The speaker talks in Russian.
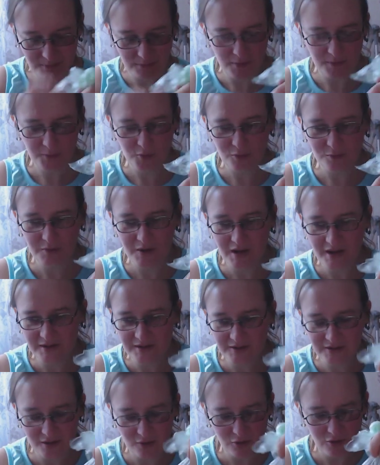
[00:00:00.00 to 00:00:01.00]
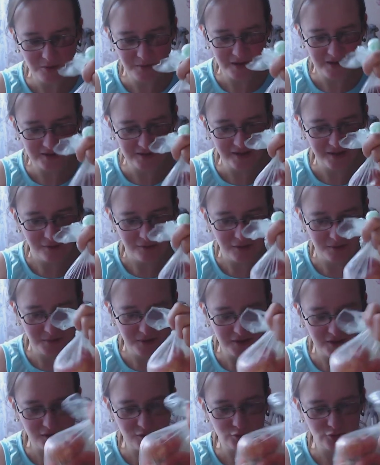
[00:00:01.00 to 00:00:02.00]
Помню, у меня знакомая с левого
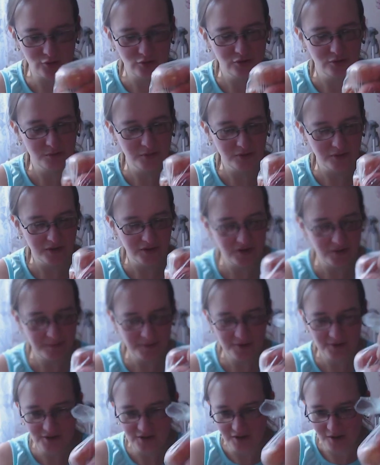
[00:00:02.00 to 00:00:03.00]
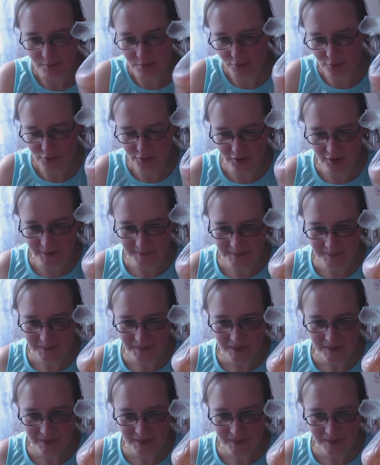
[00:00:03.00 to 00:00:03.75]
берега очень любила эти персики плоские.